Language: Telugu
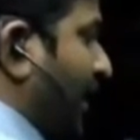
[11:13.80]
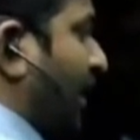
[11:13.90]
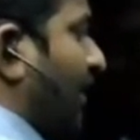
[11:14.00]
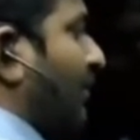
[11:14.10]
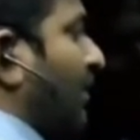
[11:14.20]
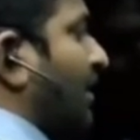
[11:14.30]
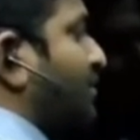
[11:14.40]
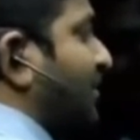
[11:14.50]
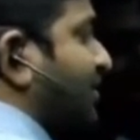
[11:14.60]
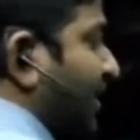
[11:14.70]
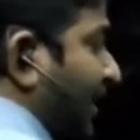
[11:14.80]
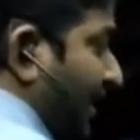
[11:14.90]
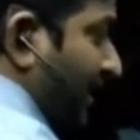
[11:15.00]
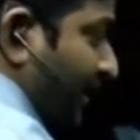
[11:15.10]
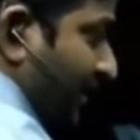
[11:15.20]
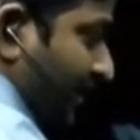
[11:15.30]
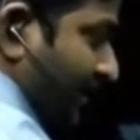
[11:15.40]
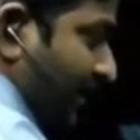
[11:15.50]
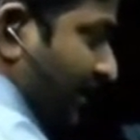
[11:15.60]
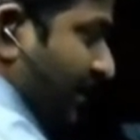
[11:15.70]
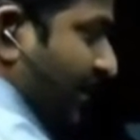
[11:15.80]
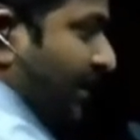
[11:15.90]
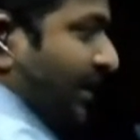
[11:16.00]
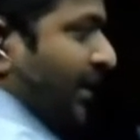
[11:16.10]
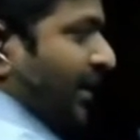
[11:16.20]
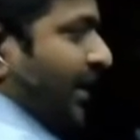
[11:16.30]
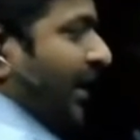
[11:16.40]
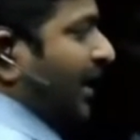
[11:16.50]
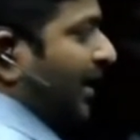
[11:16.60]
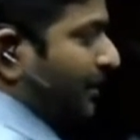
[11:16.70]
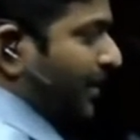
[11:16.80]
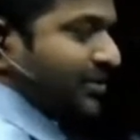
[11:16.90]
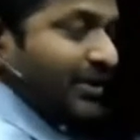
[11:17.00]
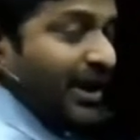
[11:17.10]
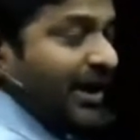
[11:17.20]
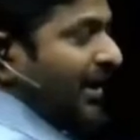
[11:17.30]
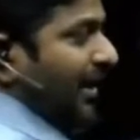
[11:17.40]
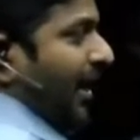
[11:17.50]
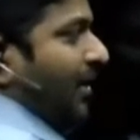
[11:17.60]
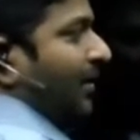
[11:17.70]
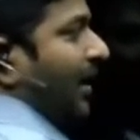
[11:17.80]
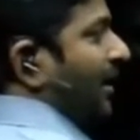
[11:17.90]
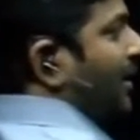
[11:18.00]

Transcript: ఇక్కడ వరకు అబ్జర్వ్ చేయండి ఎన్ని నెంబర్స్ ఉన్నాయి నైన్ ఉన్నాయి